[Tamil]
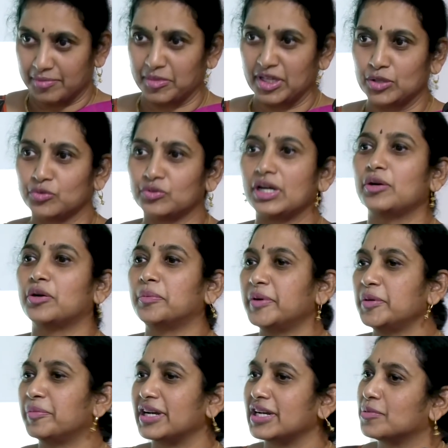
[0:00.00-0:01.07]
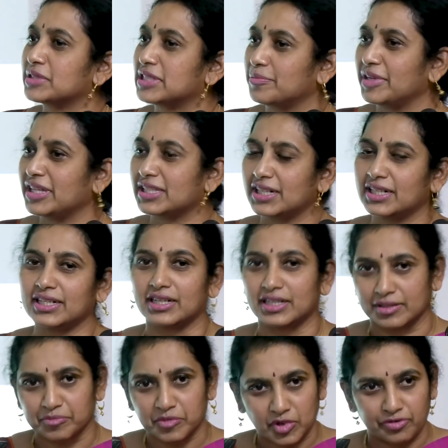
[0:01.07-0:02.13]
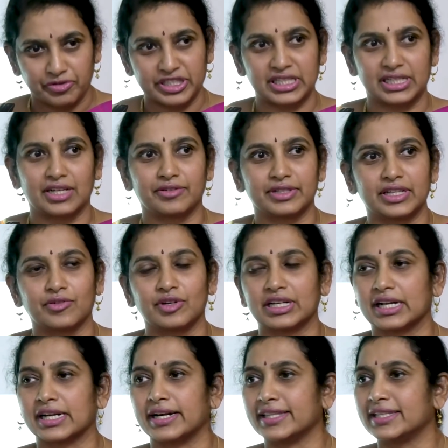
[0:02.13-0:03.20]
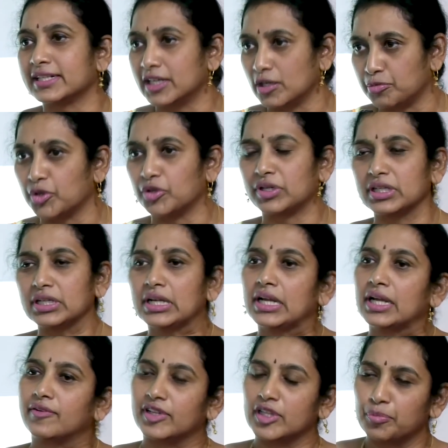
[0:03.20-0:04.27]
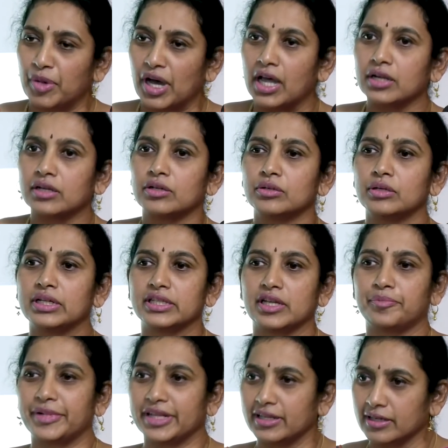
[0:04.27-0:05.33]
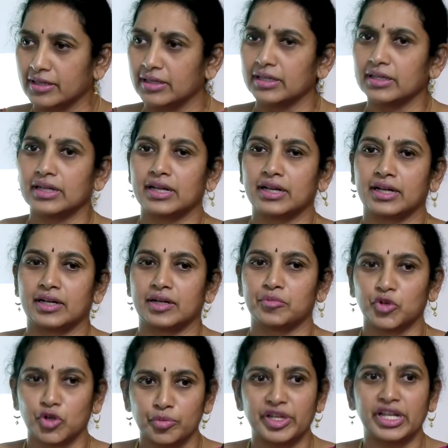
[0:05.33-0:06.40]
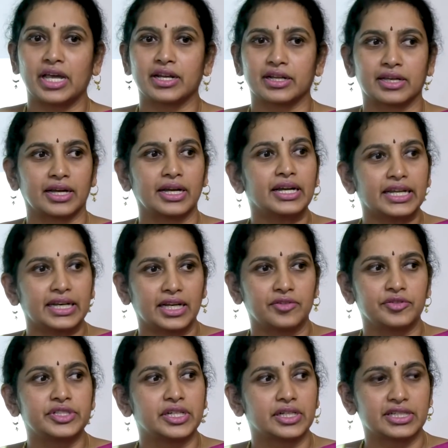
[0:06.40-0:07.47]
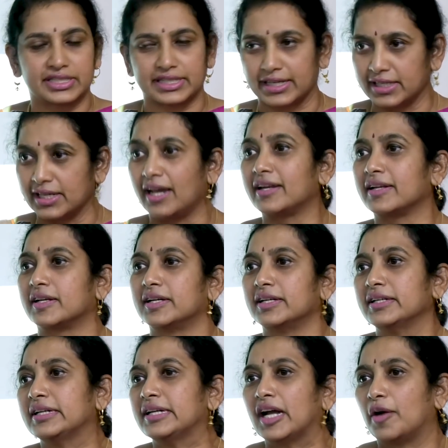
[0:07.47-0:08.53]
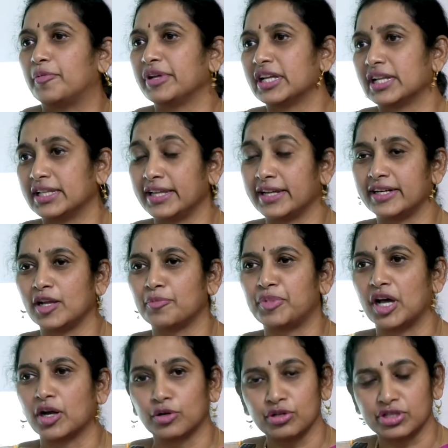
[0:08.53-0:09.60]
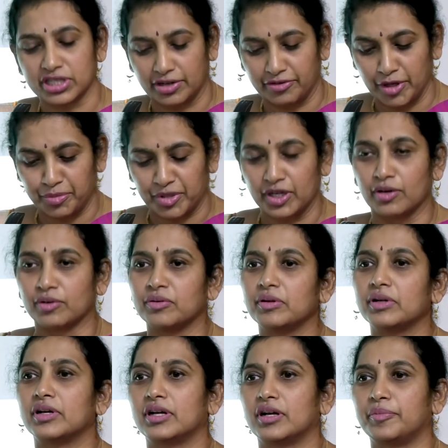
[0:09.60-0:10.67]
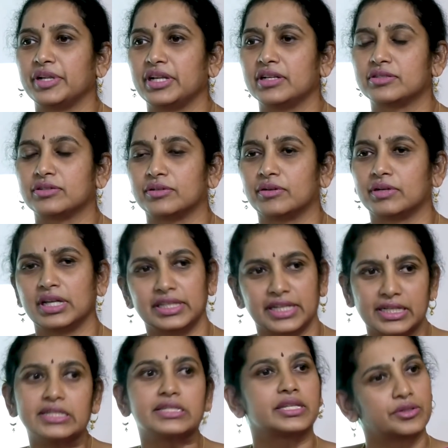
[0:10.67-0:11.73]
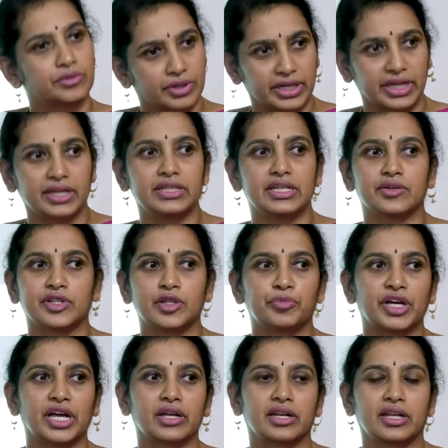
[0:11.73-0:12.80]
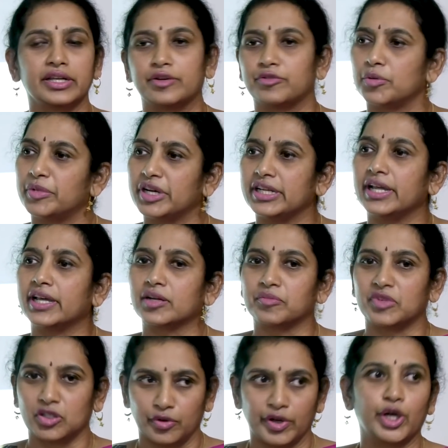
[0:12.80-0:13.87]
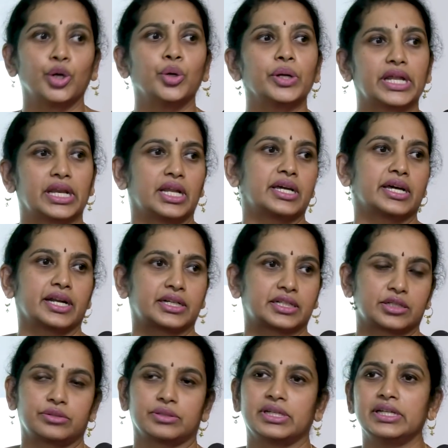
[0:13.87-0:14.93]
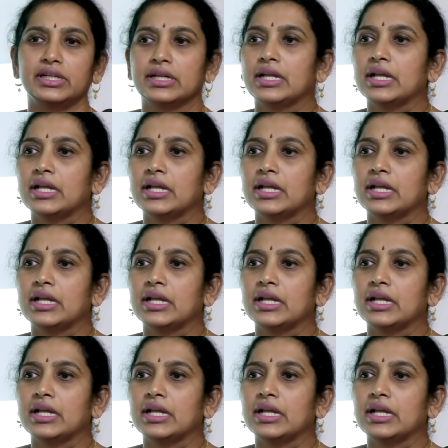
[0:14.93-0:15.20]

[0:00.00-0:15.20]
மெதுவாக ஓப்பன் பண்ண சமயத்தில் நான் ஒஃபிஷியலாக வந்து அவங்களுக்கு கடிதங்களை போட்டு வந்து பார்க்கணும் அது எப்படி இருக்குது முழுமையாக இருக்கா எல்லா விஷயங்களும் சரியாக இருக்குது இருக்கா அப்படிங்கிறத நேரடியாக பார்க்கணும் சர்வே பண்ணணும் அப்படின்னு சொன்னோன்னா தென் இஸ் இட் ஓகே நீங்கள் வந்து பார்க்கலாம் எவ்வளோ மணி நேரம் வந்து வேணும் எல்லாம் கரெக்டாக சொல்லி